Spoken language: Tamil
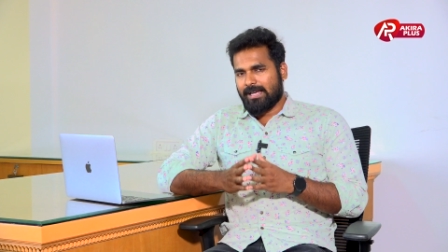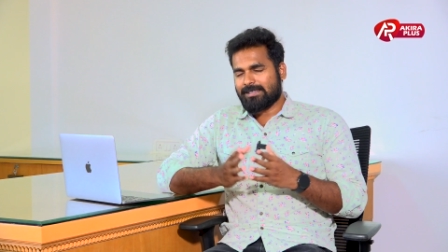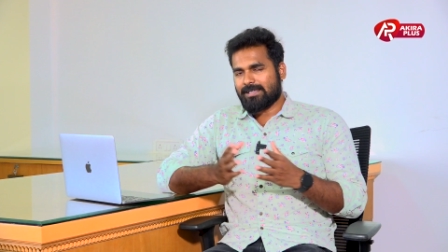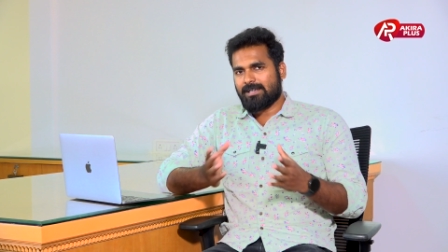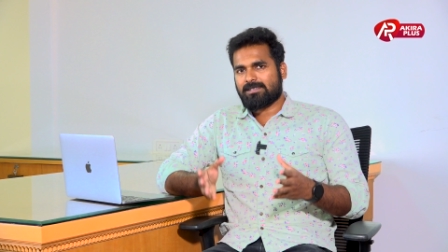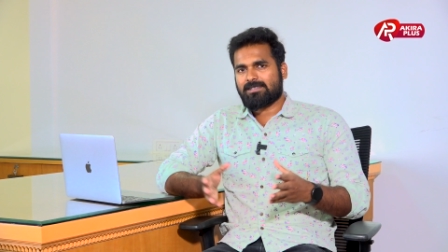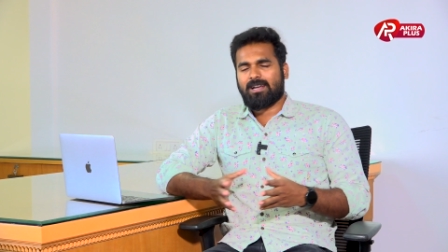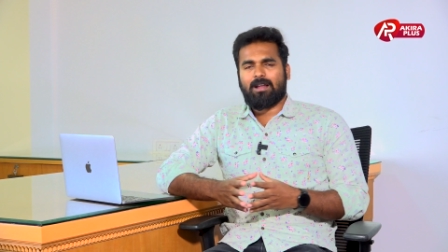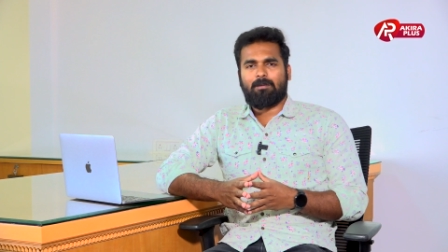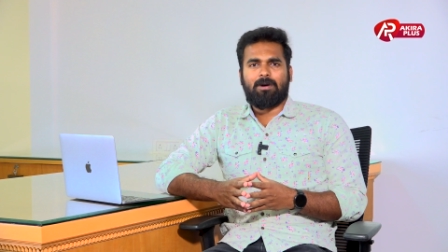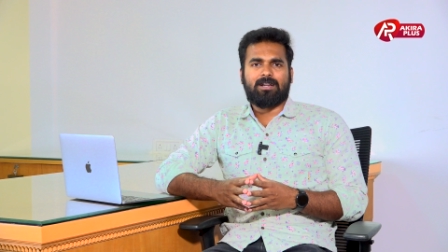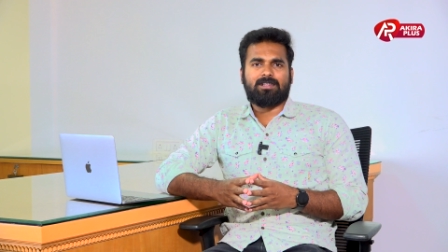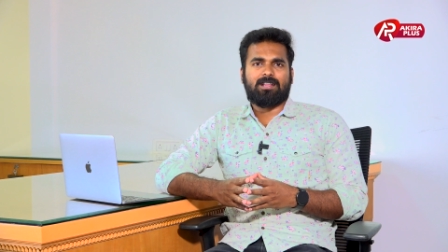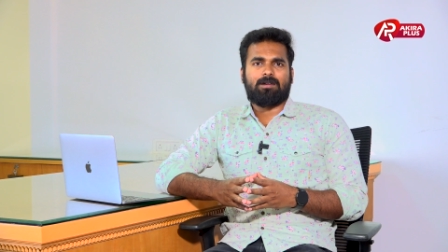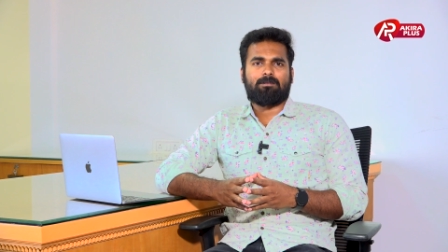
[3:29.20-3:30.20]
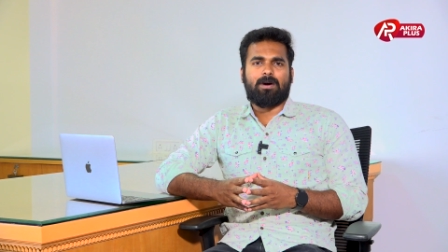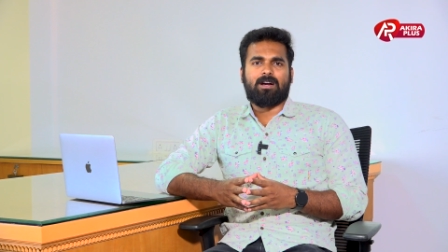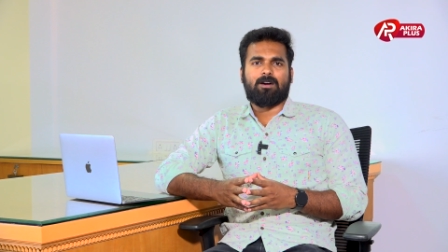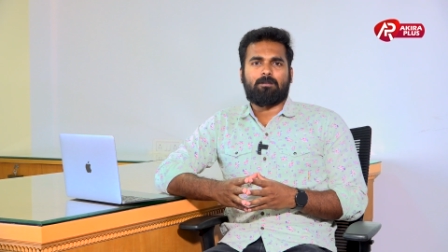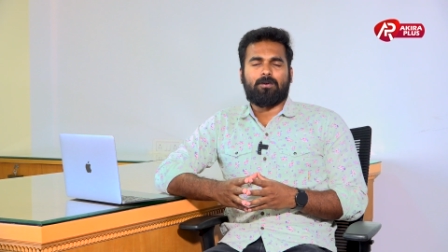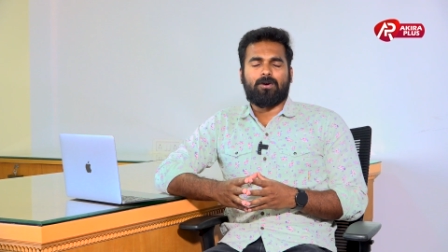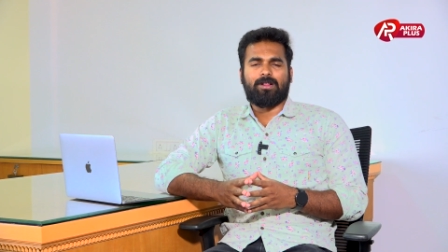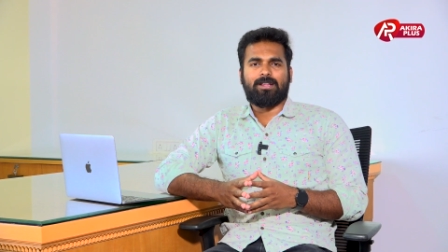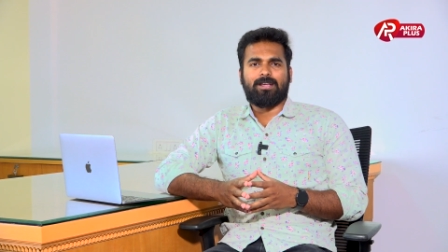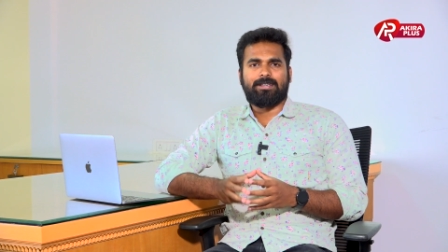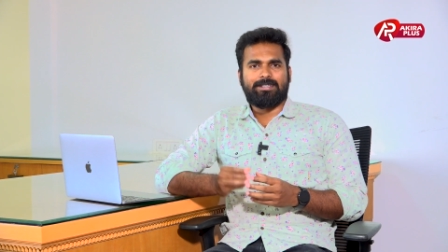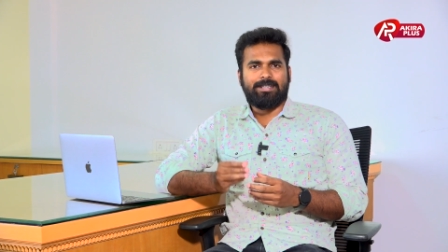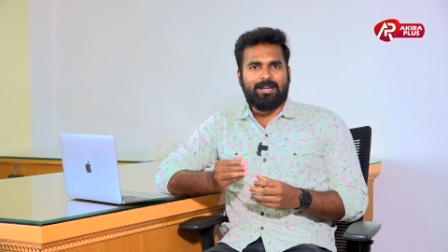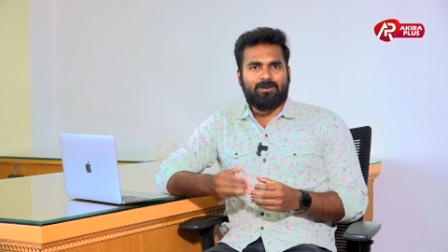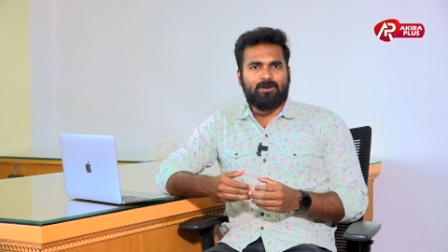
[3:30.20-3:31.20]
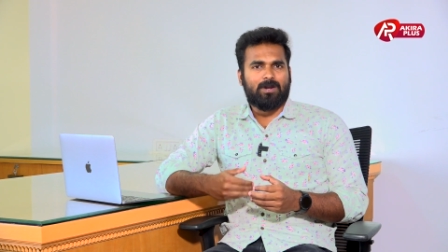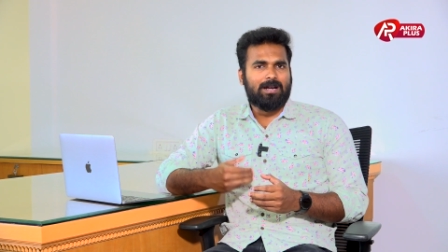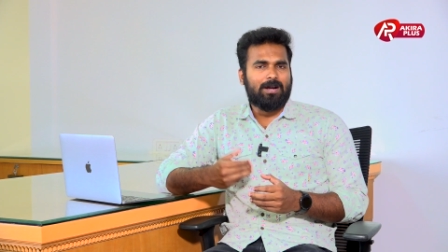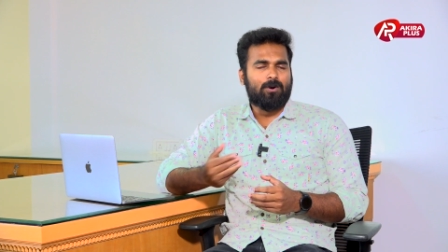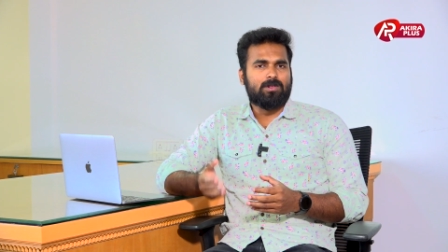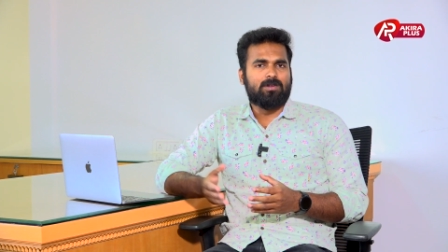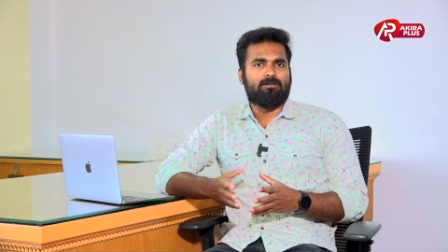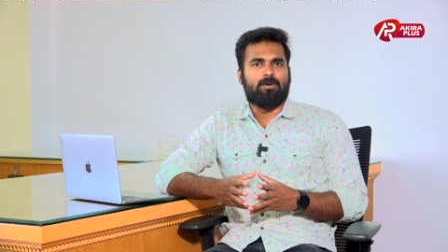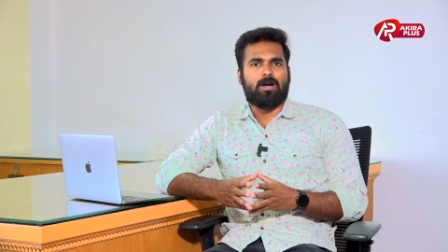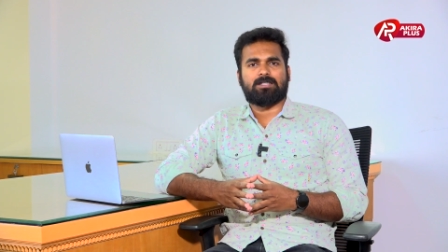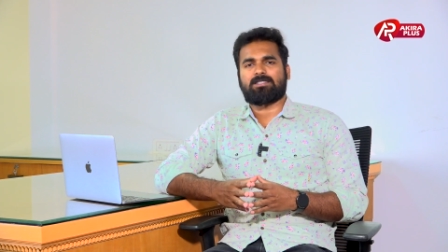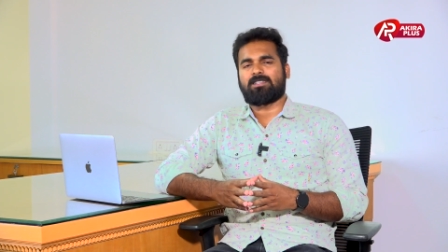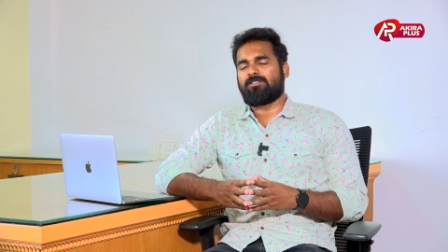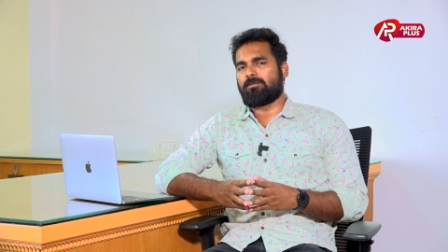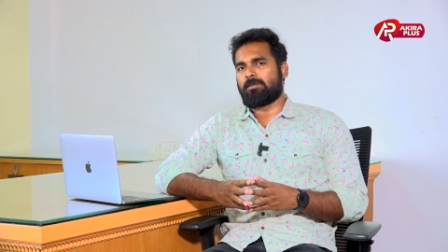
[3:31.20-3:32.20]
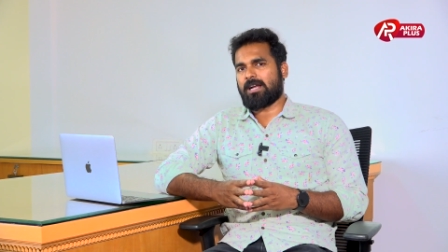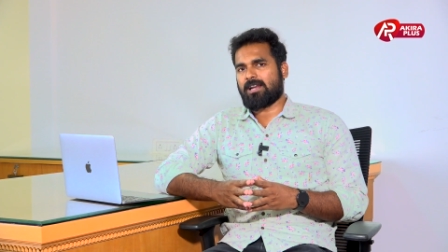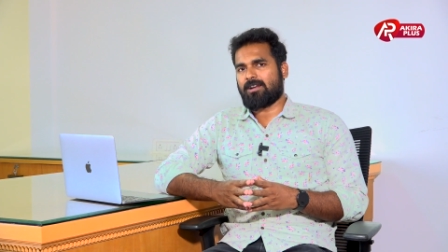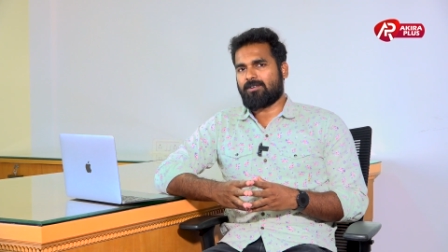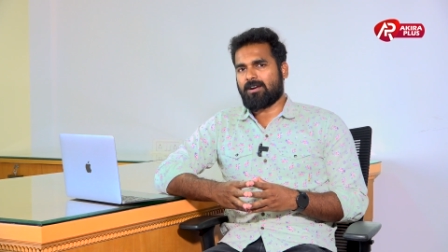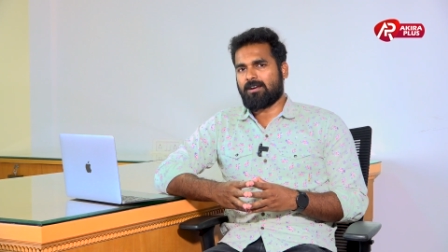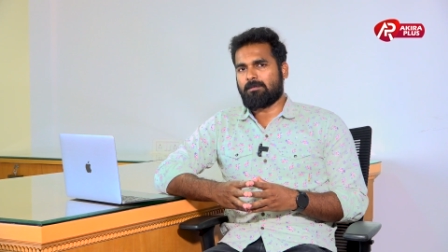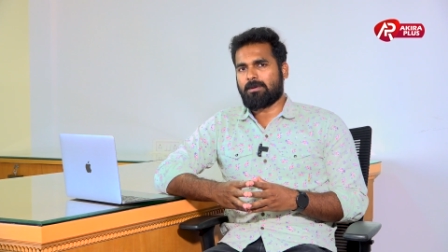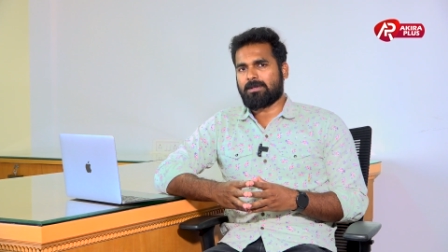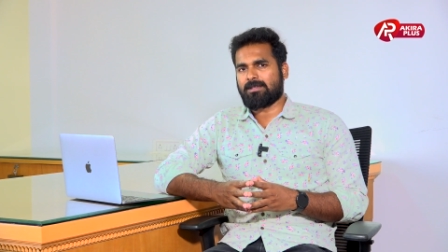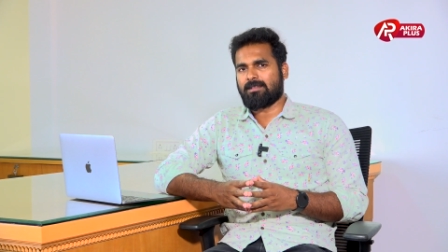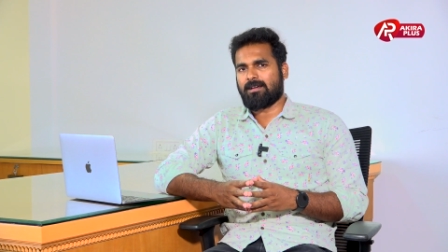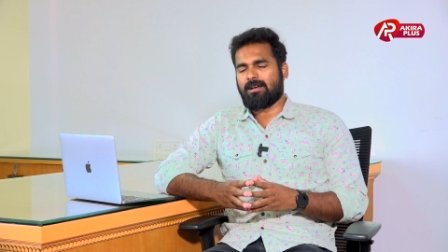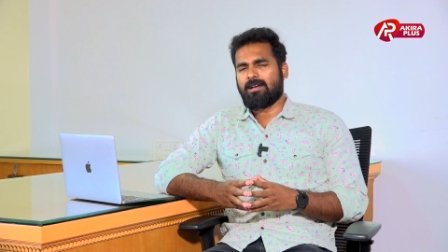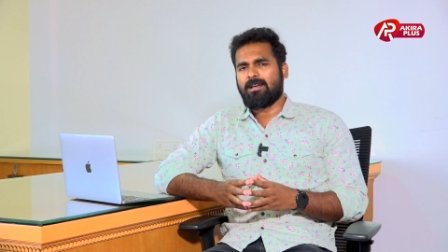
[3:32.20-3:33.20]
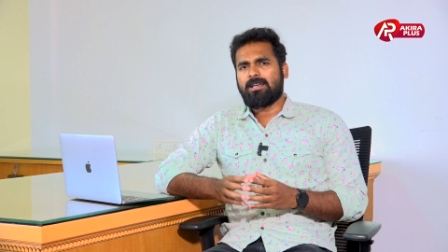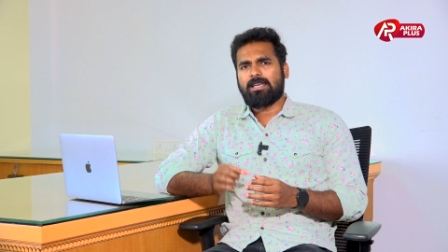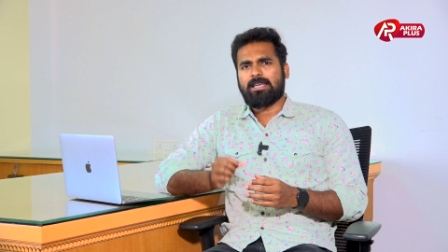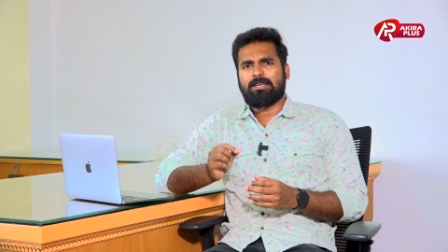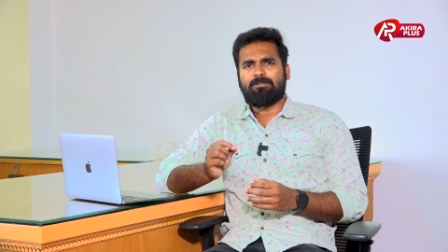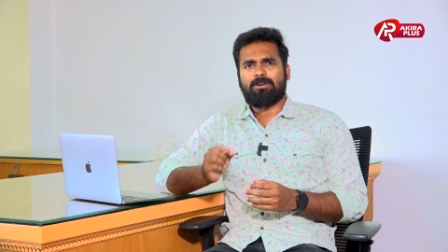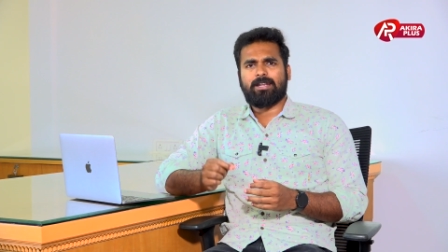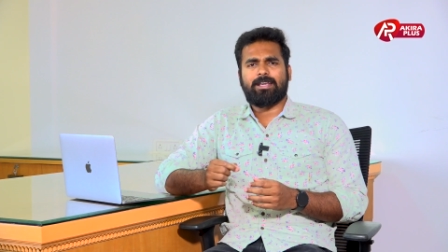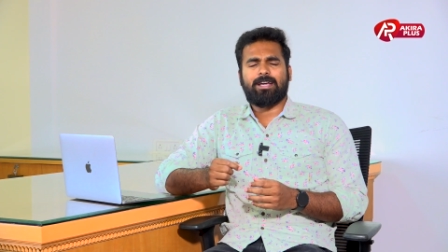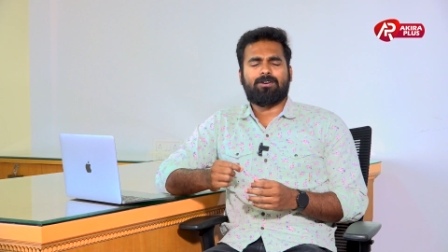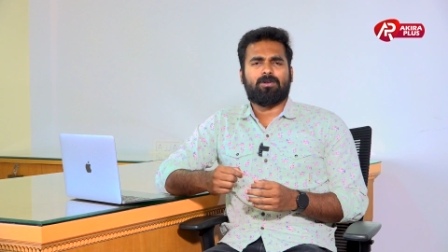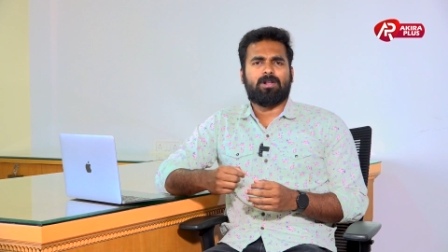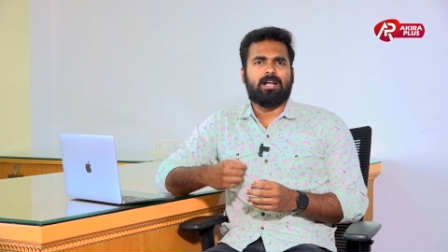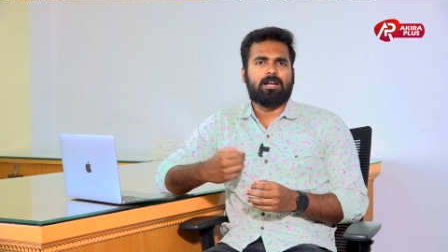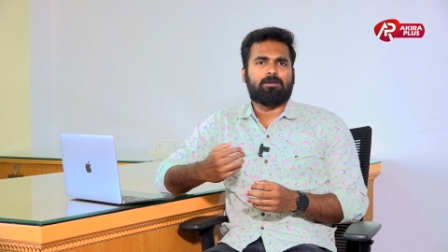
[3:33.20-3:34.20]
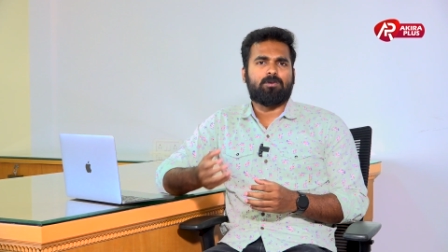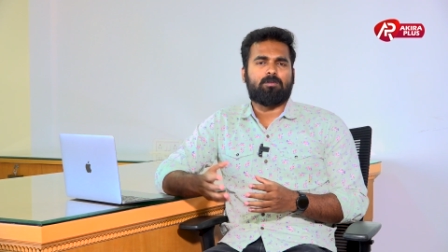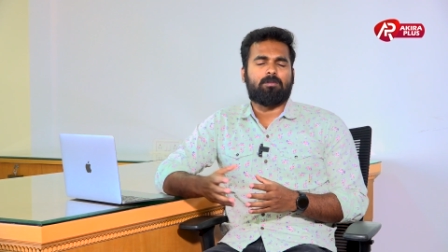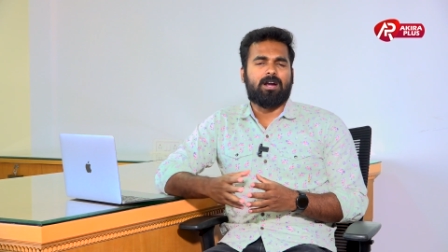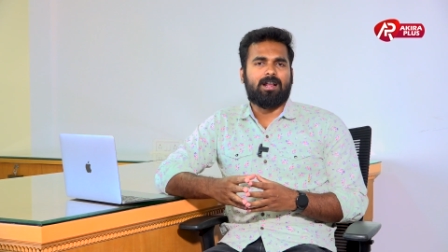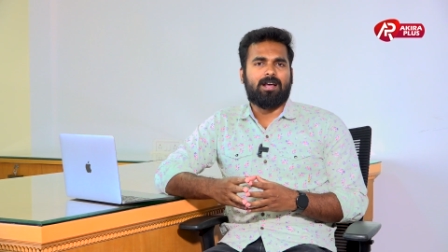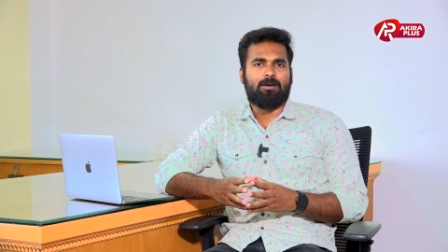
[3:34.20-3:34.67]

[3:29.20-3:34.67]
இந்த லிஸ்ட்டில் நம்ம அடுத்ததாக பார்க்க போகிறது இயக்குனர் கௌதம் வாஸ்தேவ மேனன் அவர்களை பற்றி தான் இவர் இயக்குனர் அறிமுகமான